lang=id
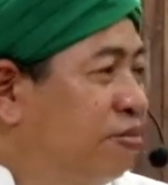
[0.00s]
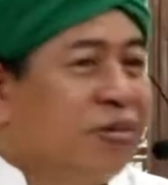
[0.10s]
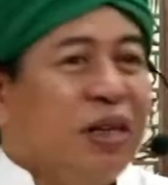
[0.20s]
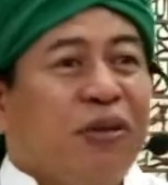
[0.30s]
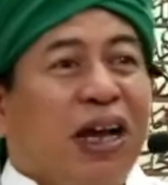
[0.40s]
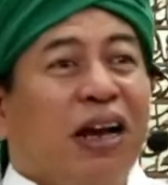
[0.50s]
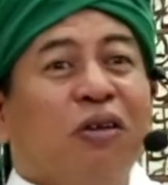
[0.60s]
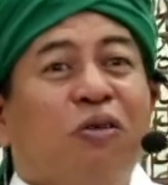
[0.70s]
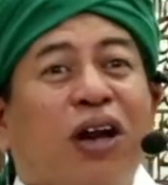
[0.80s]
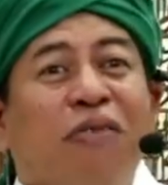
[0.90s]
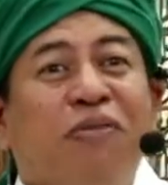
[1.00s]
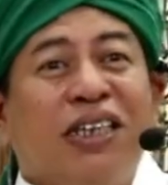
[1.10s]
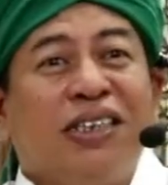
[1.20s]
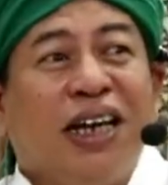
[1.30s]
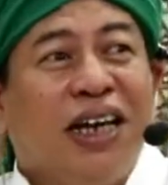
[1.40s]
Tapi Al-Qur'an
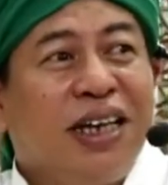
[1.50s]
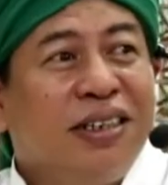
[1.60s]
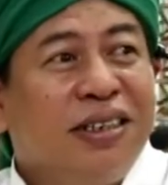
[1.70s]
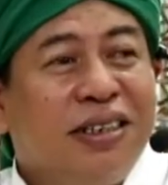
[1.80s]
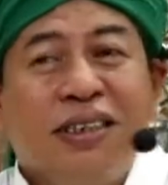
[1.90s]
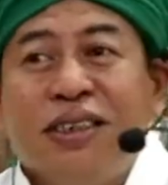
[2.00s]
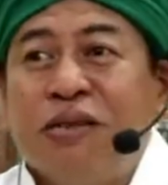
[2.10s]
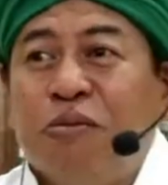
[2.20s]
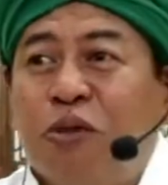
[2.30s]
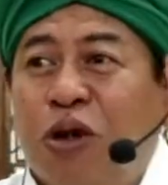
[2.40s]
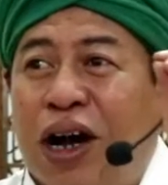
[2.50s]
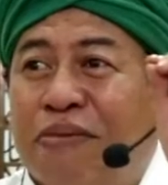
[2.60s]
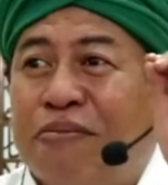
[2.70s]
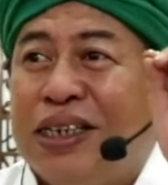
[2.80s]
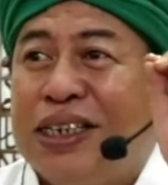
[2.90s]
mengisahkan
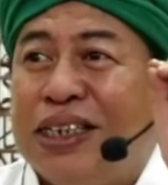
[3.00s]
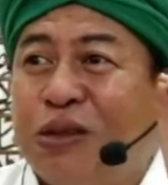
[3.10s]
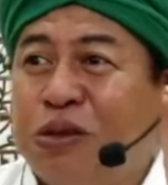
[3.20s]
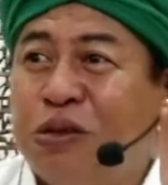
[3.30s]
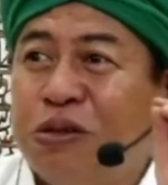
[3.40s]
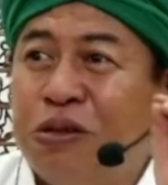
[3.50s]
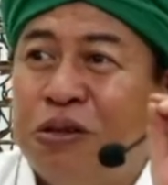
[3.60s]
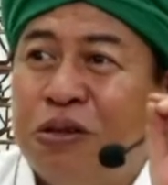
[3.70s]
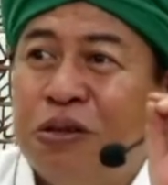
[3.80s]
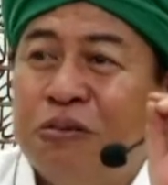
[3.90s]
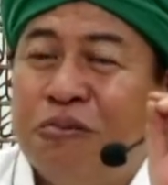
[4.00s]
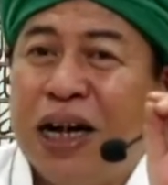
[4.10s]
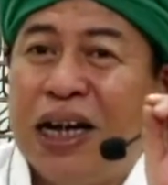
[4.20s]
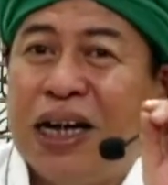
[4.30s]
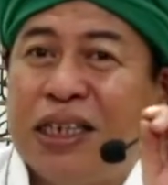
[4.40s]
Muhammad itu
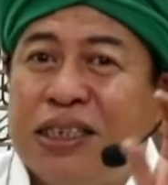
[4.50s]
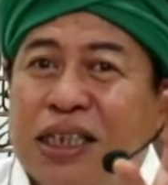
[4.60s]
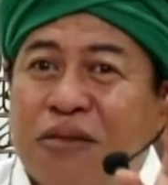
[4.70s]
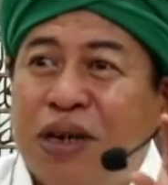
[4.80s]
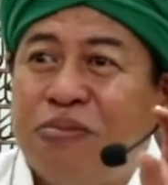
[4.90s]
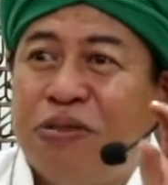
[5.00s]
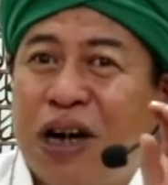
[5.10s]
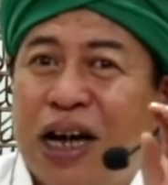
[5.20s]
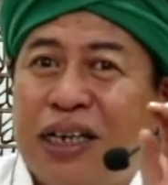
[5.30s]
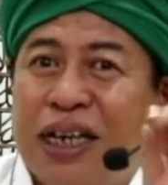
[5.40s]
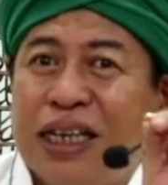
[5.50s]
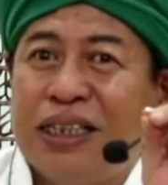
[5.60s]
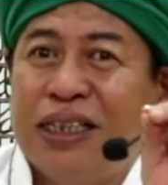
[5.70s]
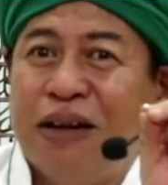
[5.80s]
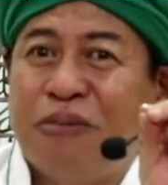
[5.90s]
maka zaba ada
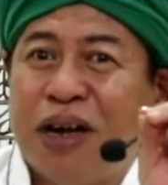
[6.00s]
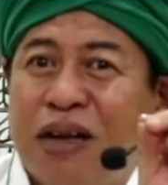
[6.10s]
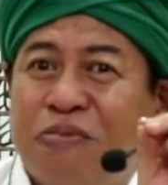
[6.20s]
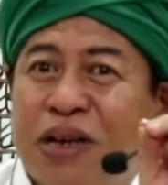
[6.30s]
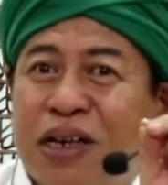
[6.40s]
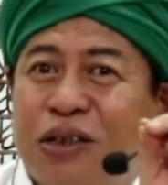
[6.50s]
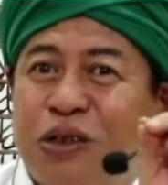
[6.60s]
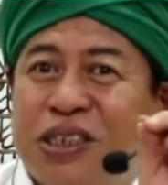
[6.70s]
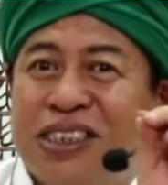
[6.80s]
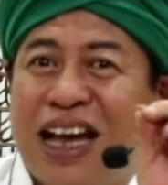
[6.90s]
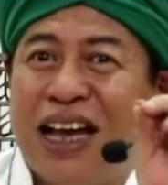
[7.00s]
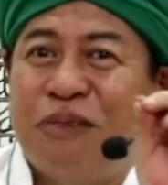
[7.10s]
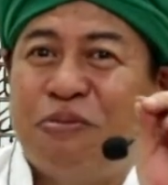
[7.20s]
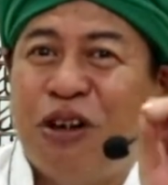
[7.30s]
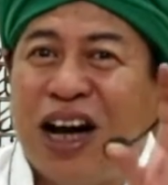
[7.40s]
tidak pernah
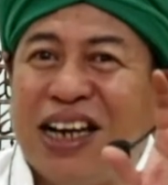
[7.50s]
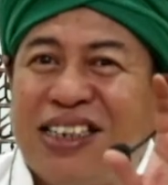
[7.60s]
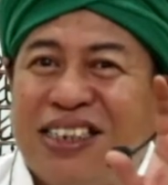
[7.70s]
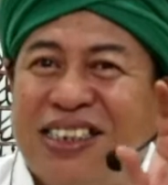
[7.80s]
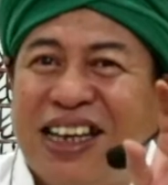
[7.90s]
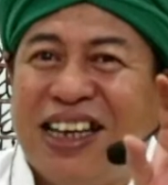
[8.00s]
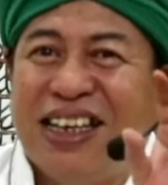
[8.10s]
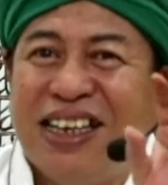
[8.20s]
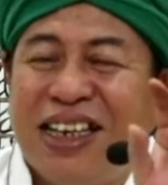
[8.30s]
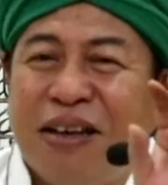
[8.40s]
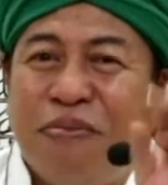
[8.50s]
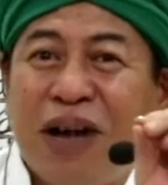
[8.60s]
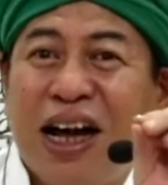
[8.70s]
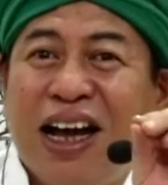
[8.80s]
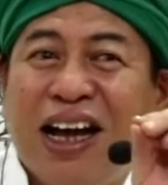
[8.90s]
berdusta ma
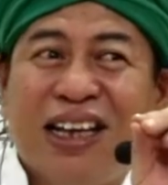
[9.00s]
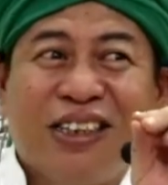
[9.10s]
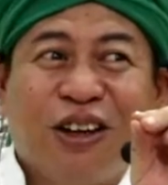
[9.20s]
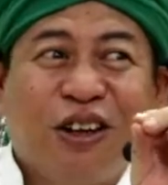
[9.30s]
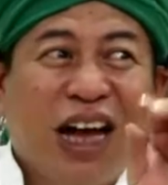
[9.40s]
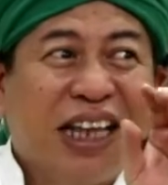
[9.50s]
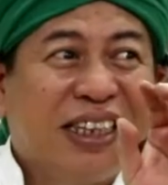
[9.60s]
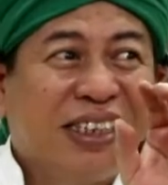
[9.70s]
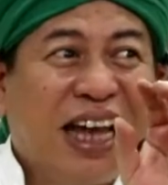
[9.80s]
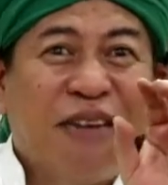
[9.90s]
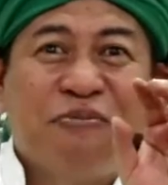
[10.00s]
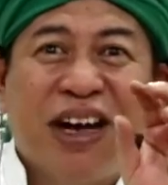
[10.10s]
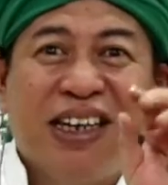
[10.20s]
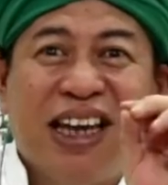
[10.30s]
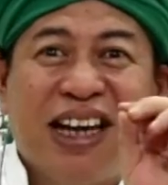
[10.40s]
mataro atas
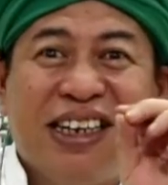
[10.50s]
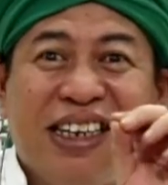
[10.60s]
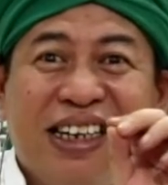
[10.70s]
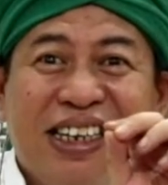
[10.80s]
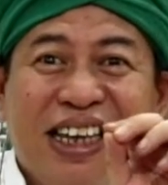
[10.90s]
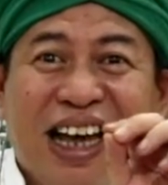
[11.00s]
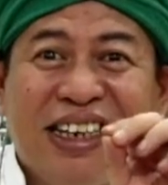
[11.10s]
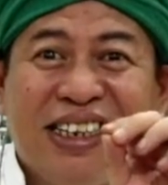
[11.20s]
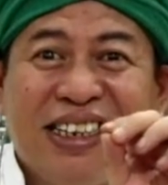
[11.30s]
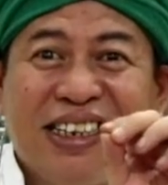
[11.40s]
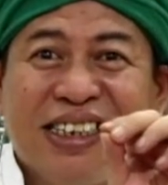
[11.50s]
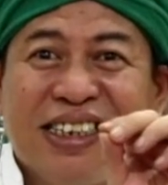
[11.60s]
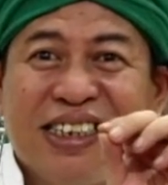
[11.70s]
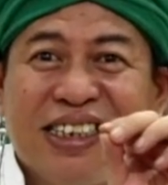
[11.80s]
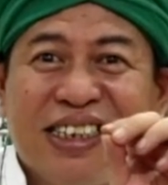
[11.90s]
apa yang
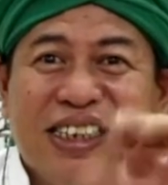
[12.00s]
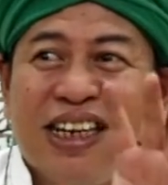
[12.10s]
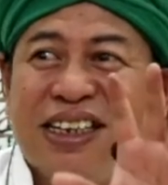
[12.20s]
dilihatnya